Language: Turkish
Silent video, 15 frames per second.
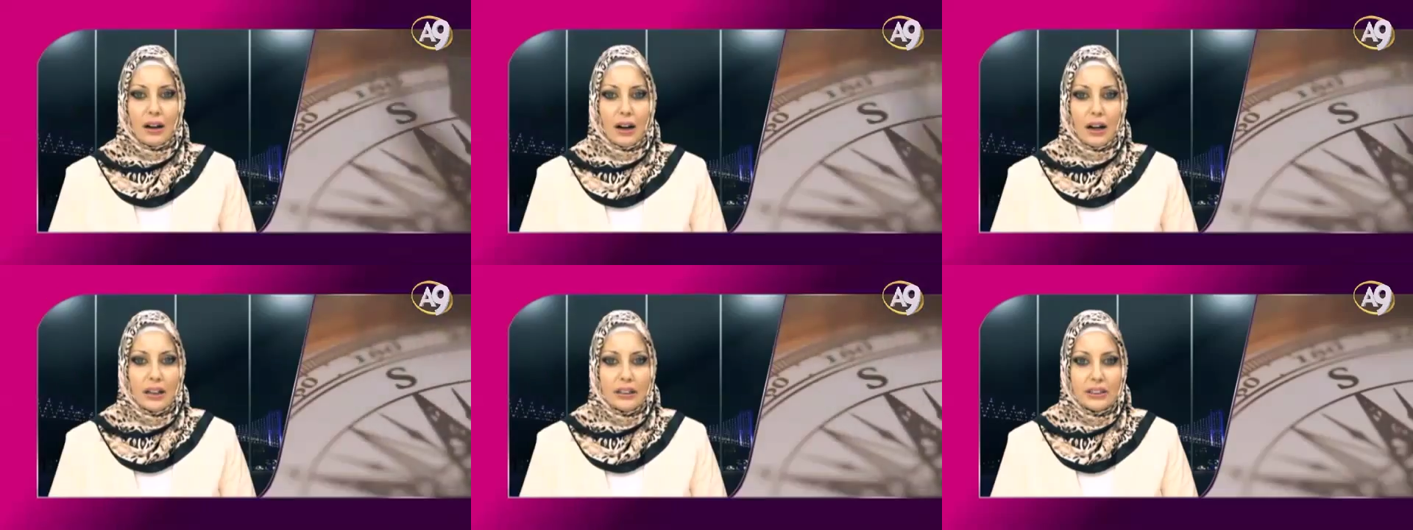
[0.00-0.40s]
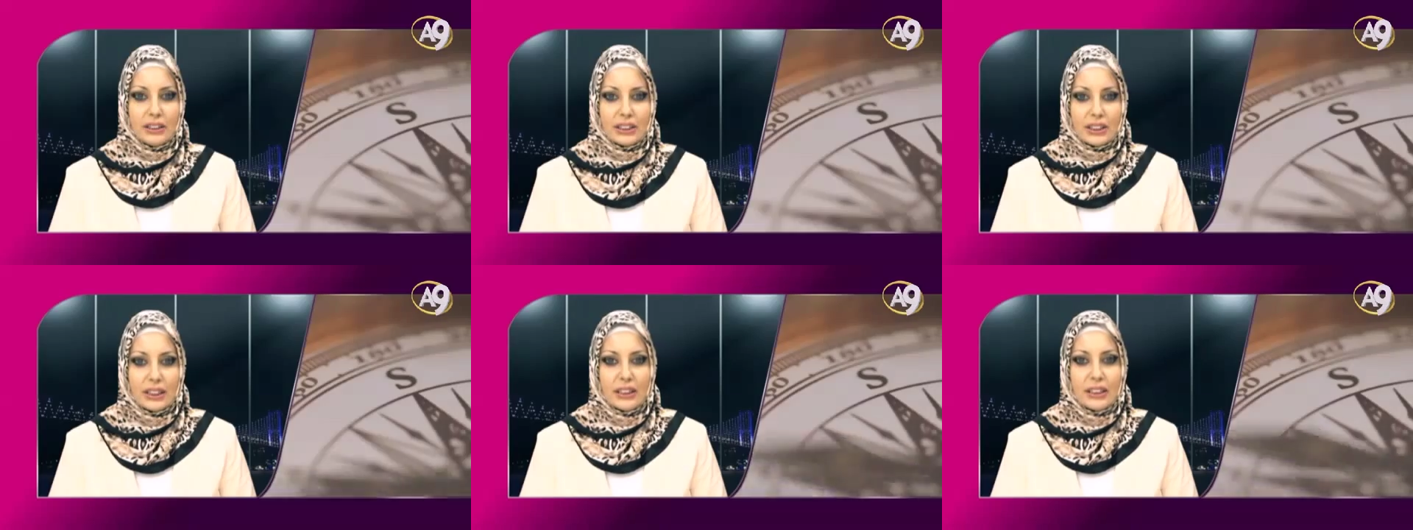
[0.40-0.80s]

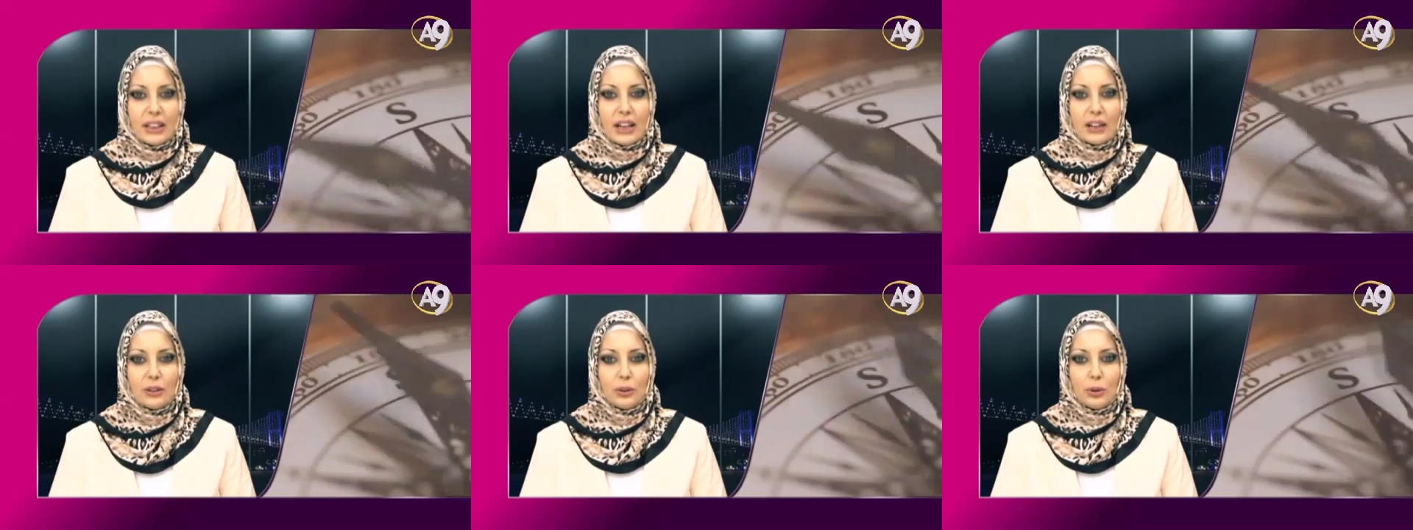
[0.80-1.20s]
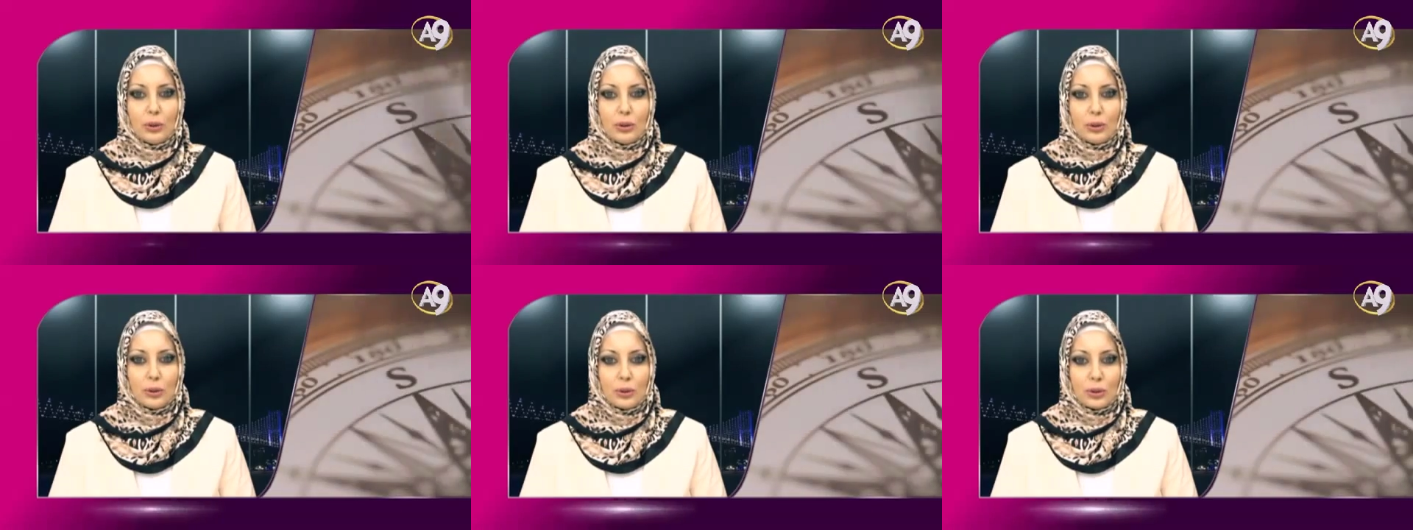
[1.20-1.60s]
Ayrıca kendi
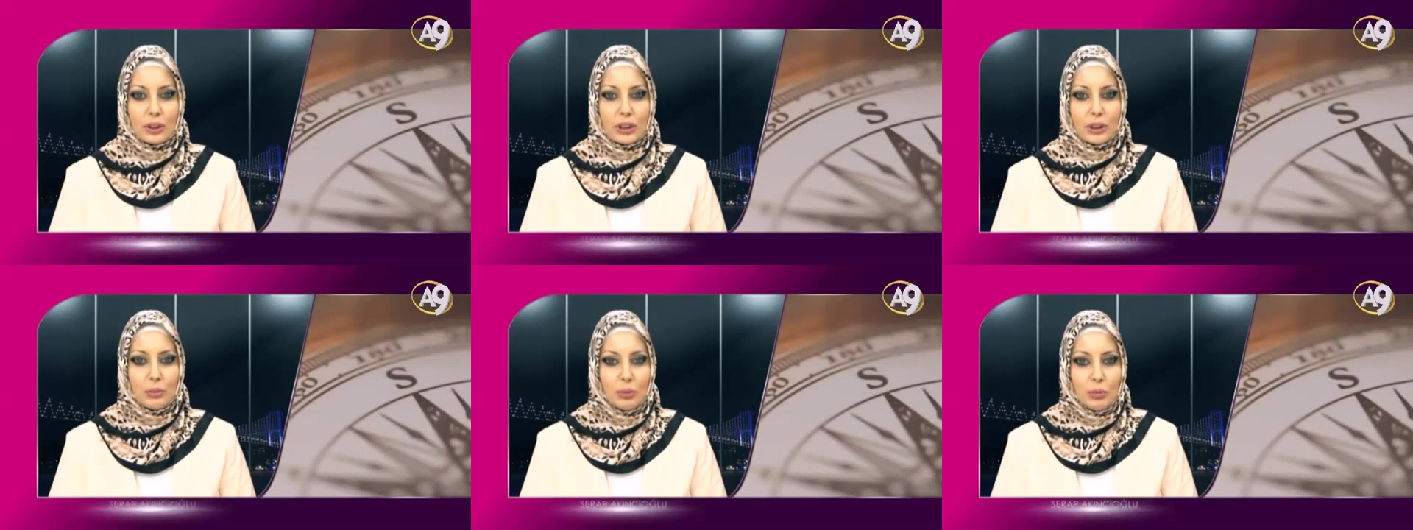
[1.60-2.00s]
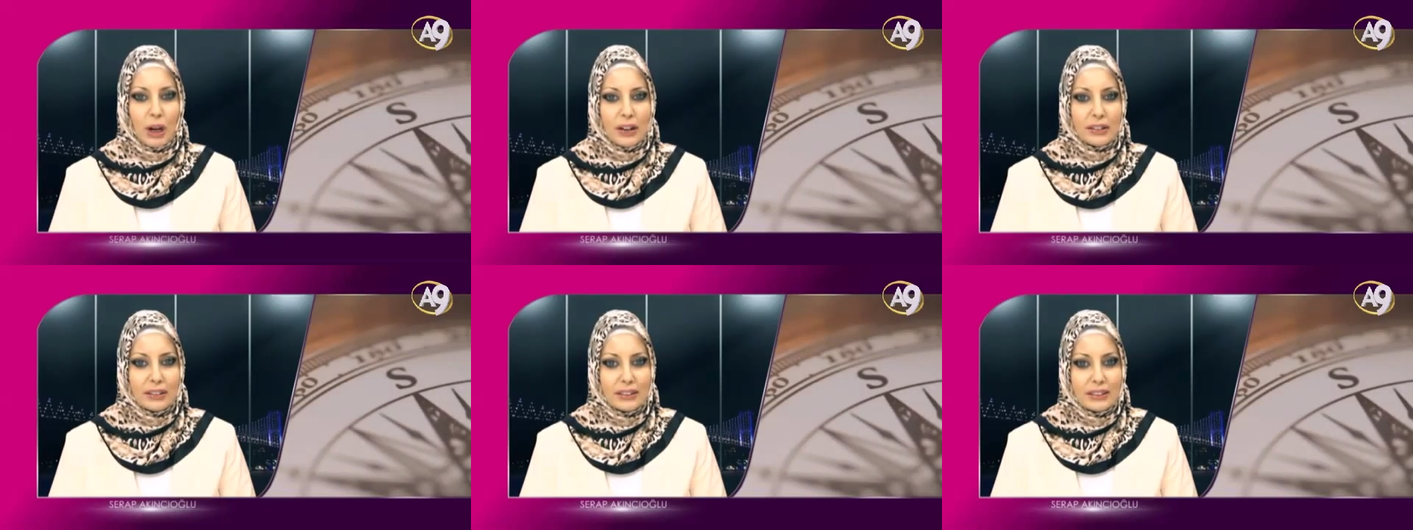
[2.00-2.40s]
uydurdukları bu
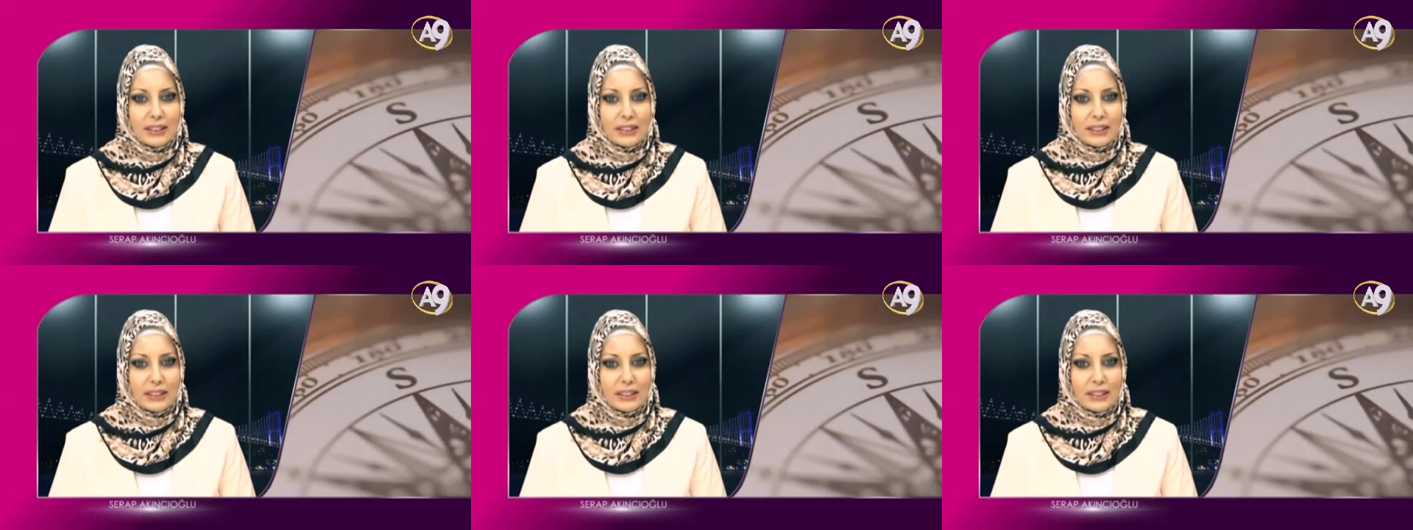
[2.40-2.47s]
batıl